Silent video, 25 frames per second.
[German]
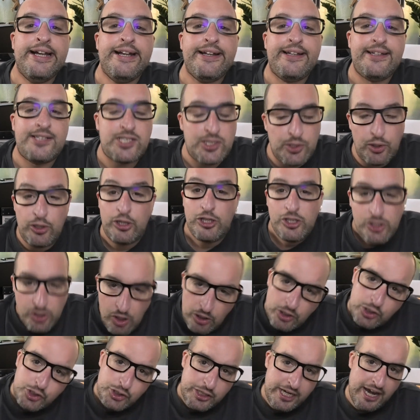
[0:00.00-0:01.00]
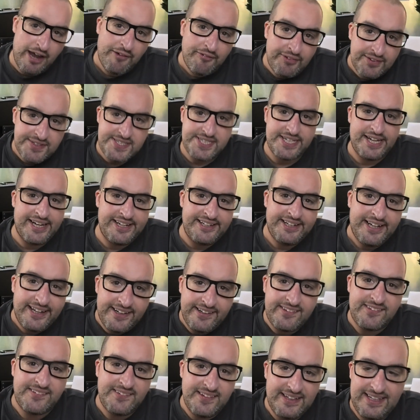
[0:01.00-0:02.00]
Die sollen noch schärfer sein
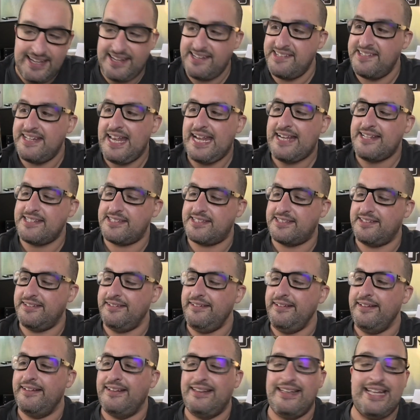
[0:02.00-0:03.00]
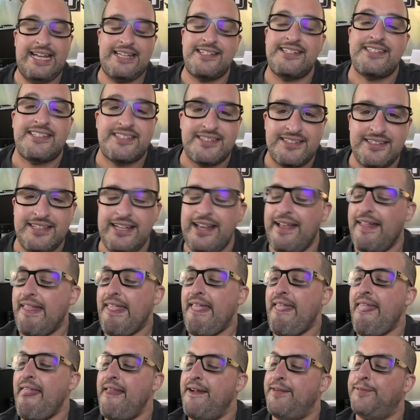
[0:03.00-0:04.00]
als die nächsten, letzten.
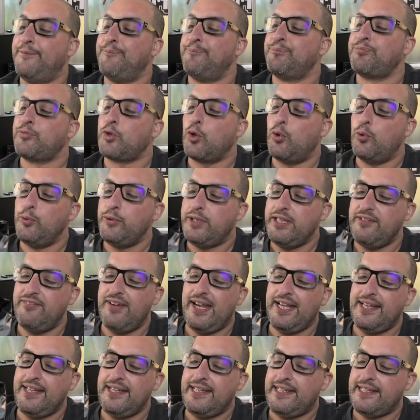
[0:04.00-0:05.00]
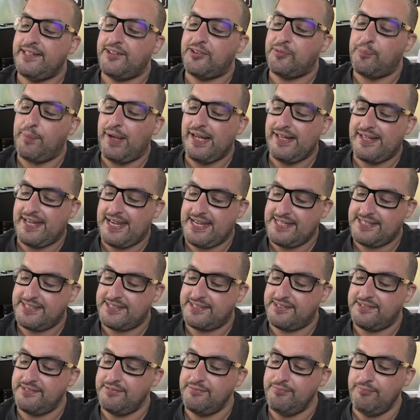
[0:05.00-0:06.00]
Und die werde ich jetzt mal
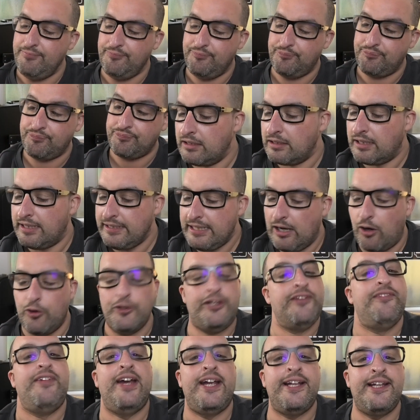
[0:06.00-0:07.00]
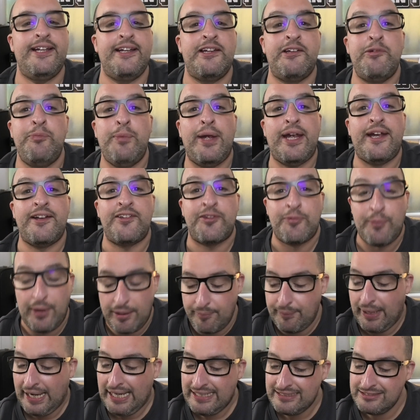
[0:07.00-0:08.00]
testen. Genau, die werde ich mir jetzt mal
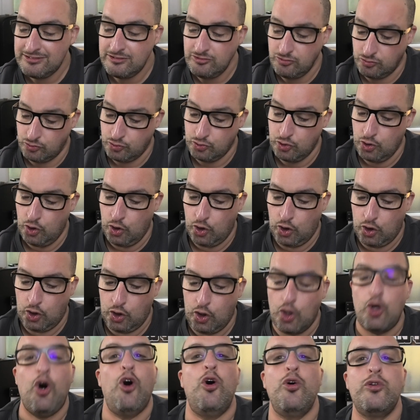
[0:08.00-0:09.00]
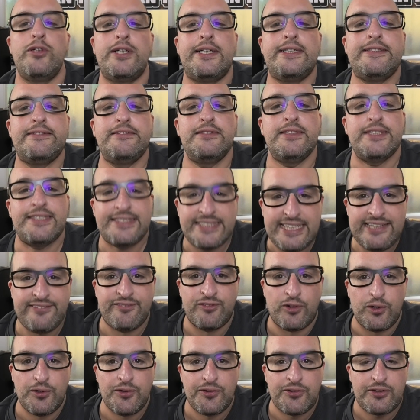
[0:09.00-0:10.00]
machen. Und dann sehen
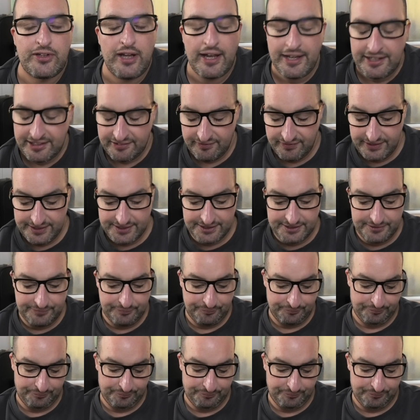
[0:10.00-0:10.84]
wir uns gleich wieder.